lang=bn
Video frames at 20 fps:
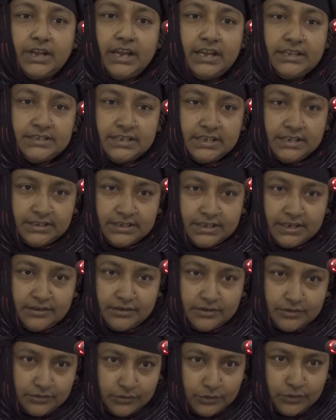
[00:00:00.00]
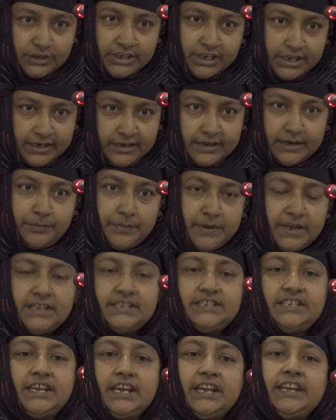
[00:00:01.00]
এই যে অধিকারটা
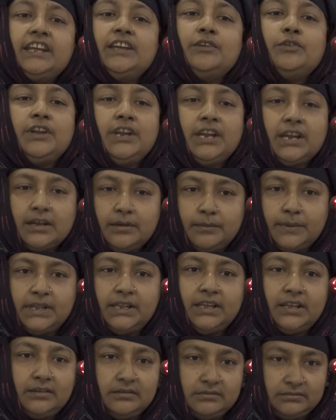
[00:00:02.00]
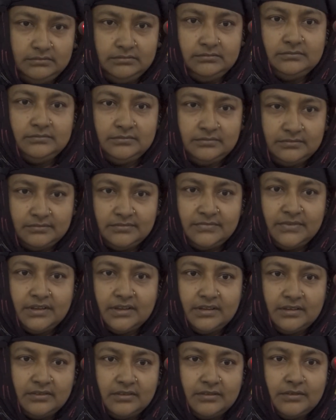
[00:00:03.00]
পেয়েছি এটাই অনেক আমাদের
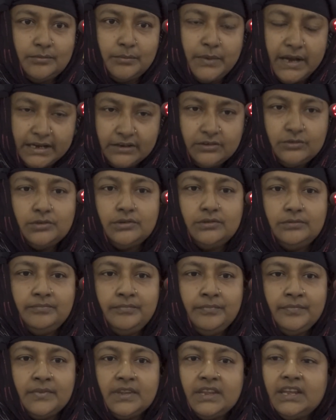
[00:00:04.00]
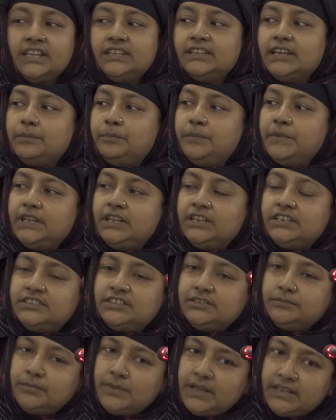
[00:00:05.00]
ভাগ্য এই যে আপনাদের
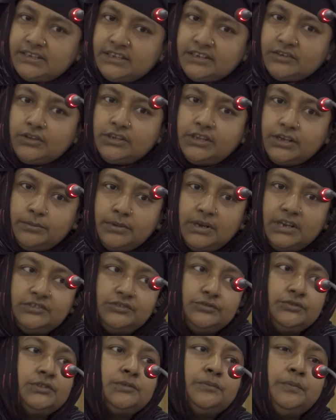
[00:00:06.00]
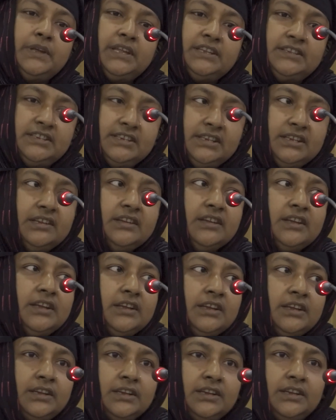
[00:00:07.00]
মাঝে কথা বলার সুযোগ পেয়েছি
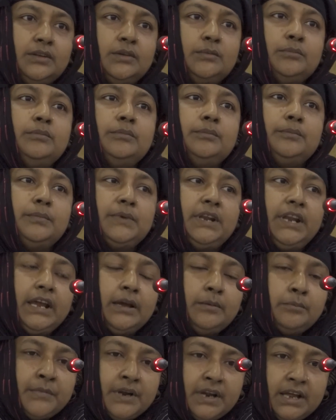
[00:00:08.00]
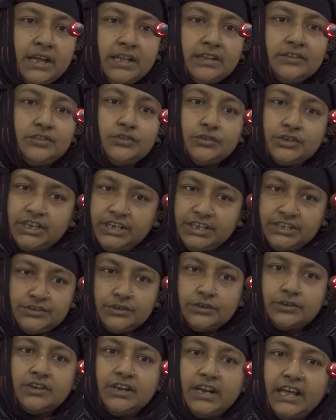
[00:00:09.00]
মানে আমরা তো
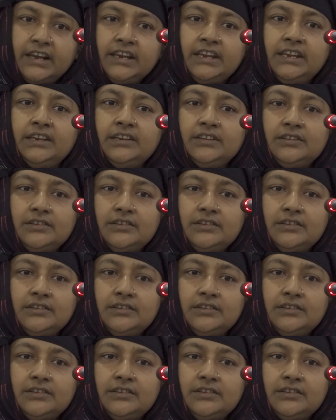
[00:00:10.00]
কৃষক নারী